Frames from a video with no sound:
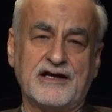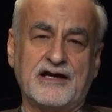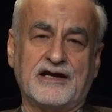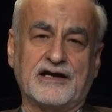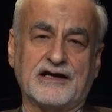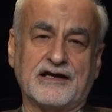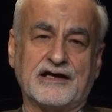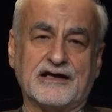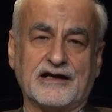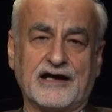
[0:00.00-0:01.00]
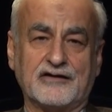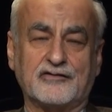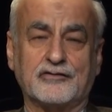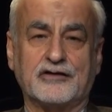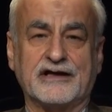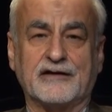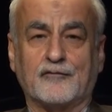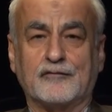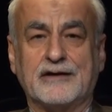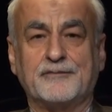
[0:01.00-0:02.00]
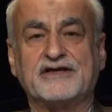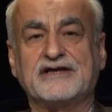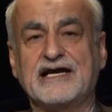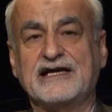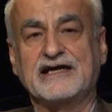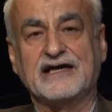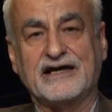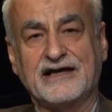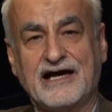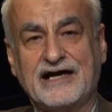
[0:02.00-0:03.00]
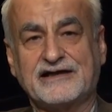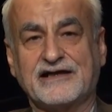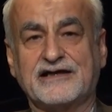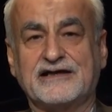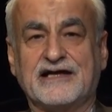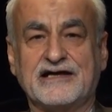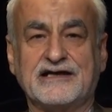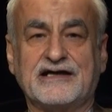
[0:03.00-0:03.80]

لكن سيد مصدق هناك يعني معلومات أنا اعتقد يعني